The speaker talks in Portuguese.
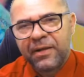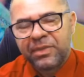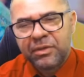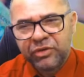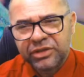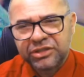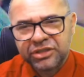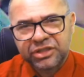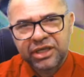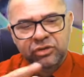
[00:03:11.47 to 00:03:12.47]
Tem muita
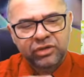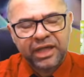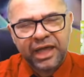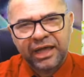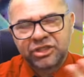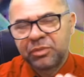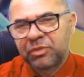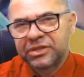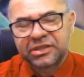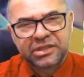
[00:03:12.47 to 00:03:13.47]
gente que entrou na regra de
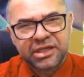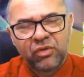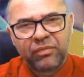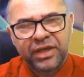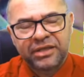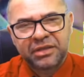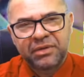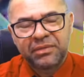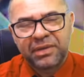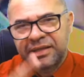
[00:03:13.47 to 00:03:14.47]
proteção,
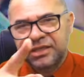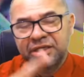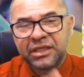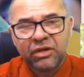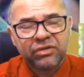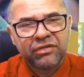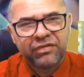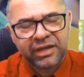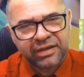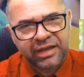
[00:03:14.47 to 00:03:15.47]
recebendo a metade, que não
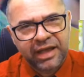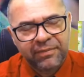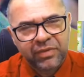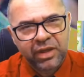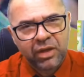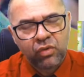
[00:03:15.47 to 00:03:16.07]
deveria estar. Tá.